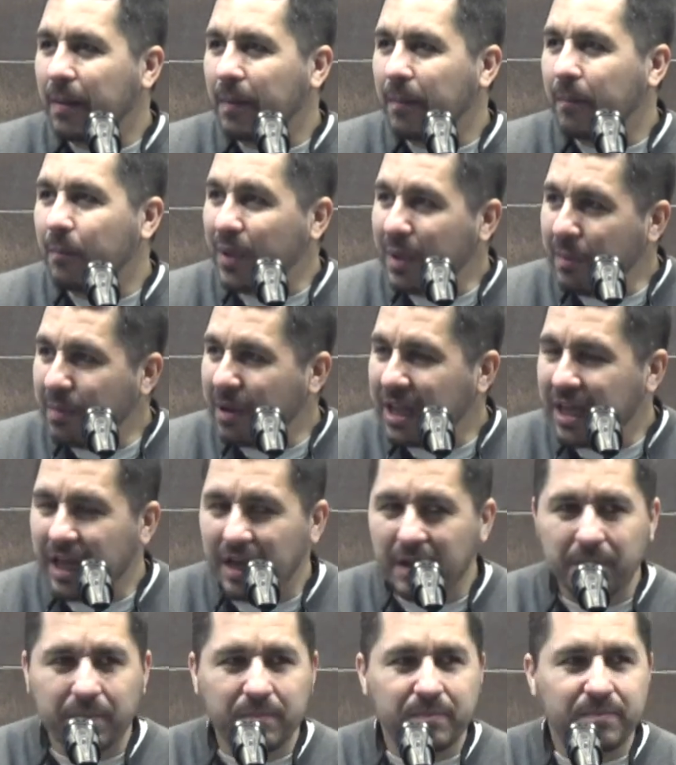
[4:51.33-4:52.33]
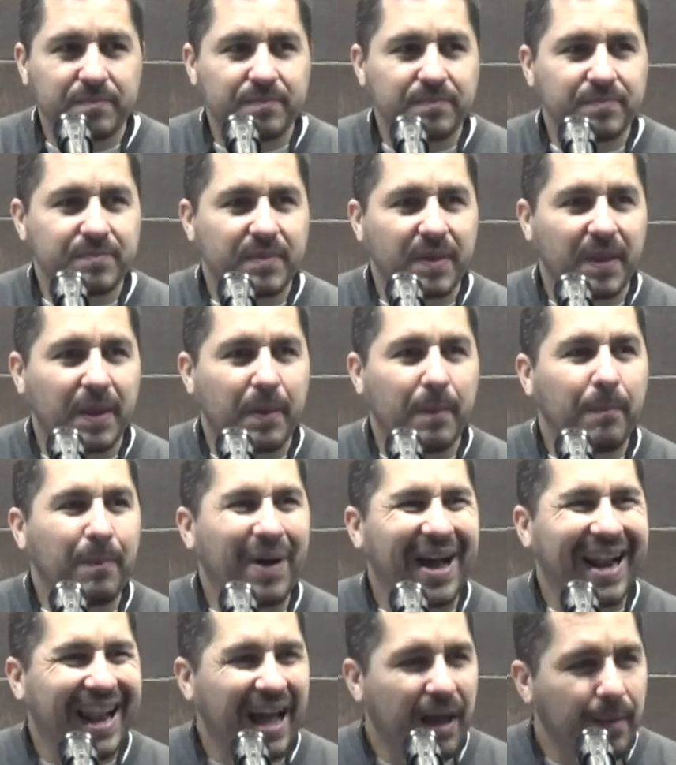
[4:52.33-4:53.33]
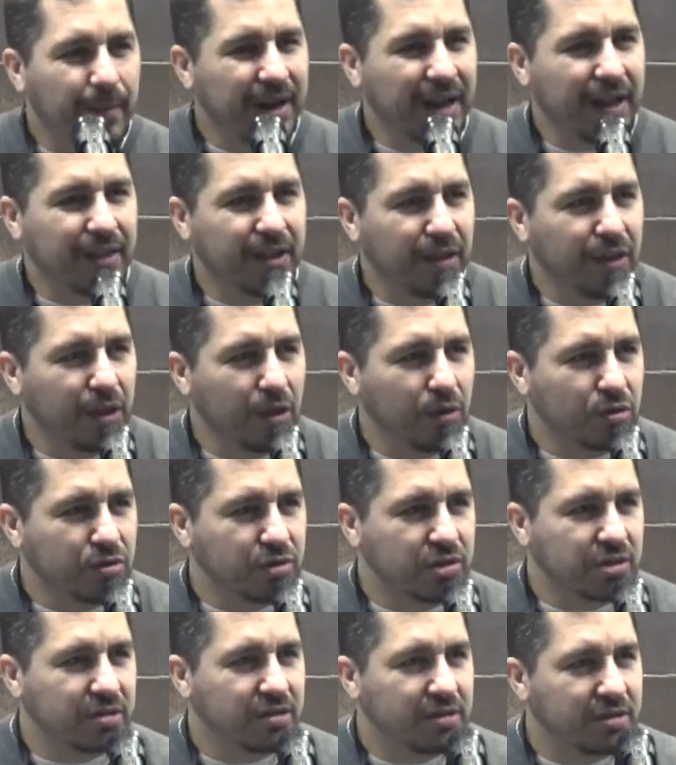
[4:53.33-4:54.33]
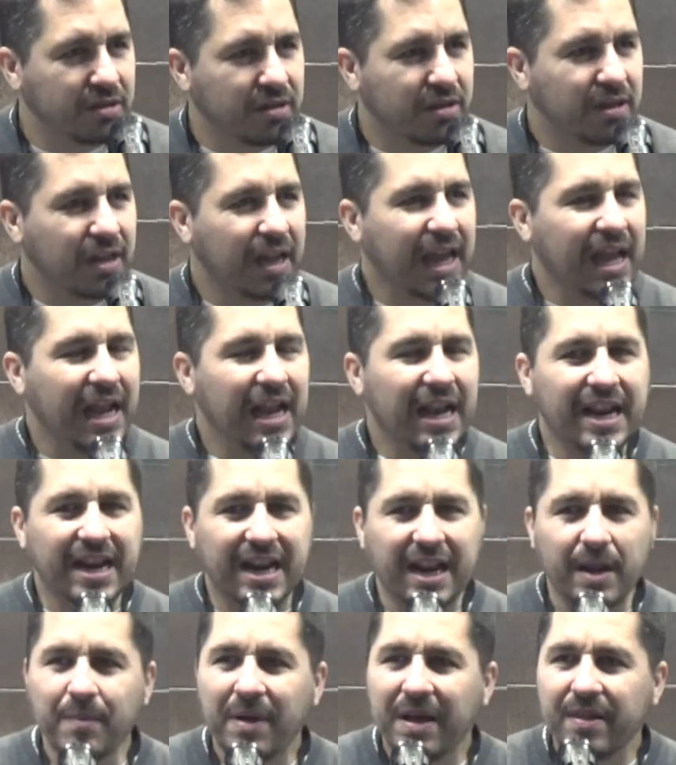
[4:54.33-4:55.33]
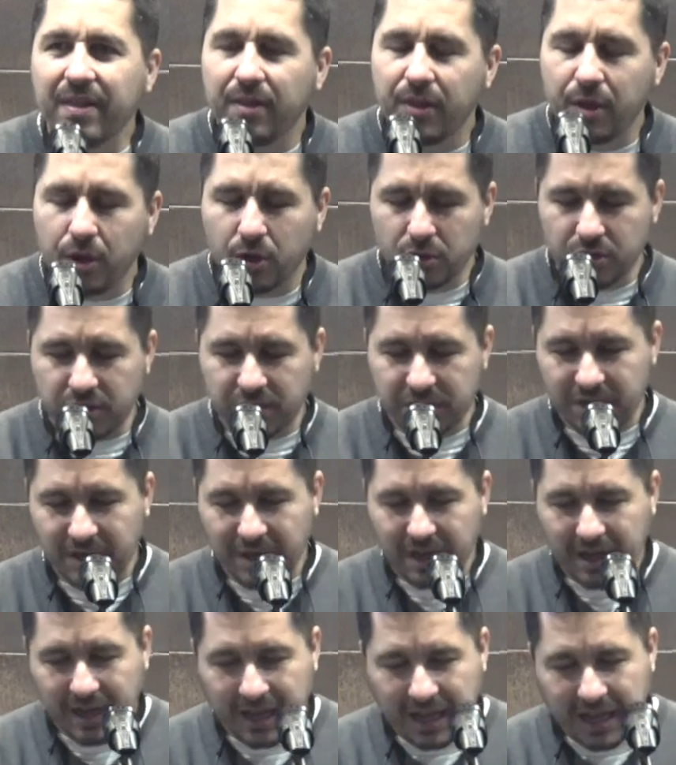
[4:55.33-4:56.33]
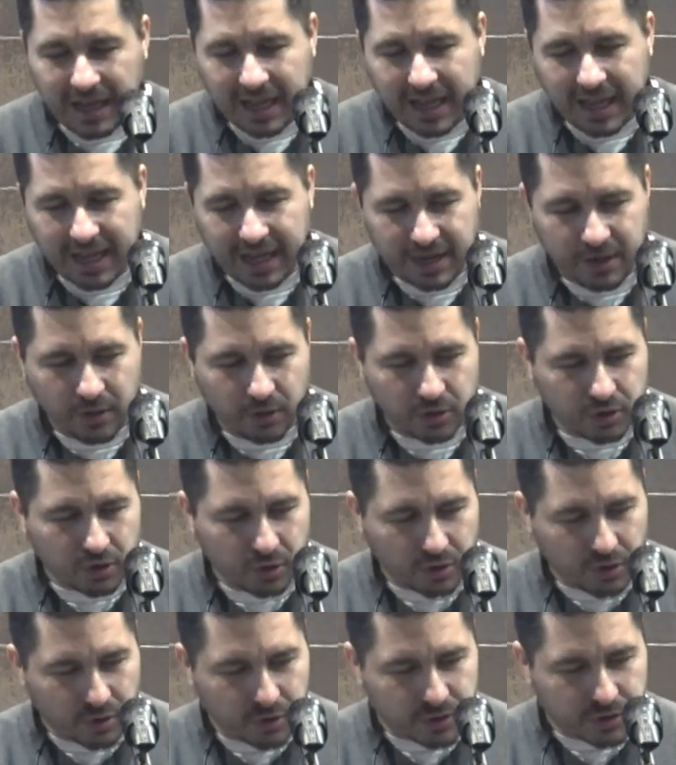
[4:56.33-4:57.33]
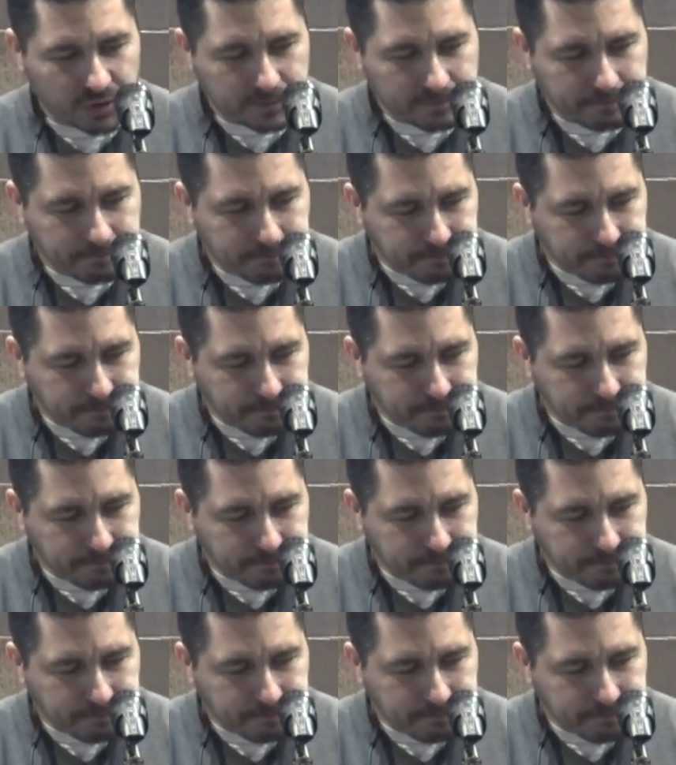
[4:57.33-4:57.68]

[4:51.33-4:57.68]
Biblia, palabra de Dios, el rema de Dios en nosotros.